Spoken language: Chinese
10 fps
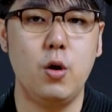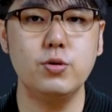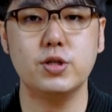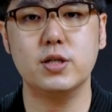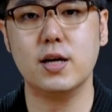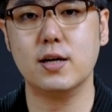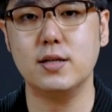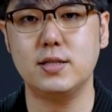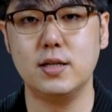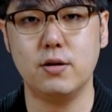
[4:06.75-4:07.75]
或者是看
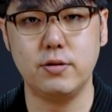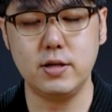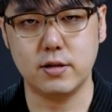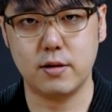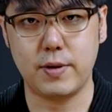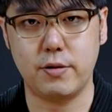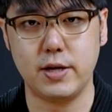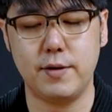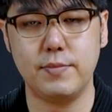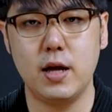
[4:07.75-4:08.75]
看街头艺人的
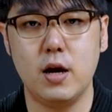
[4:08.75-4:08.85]
表演。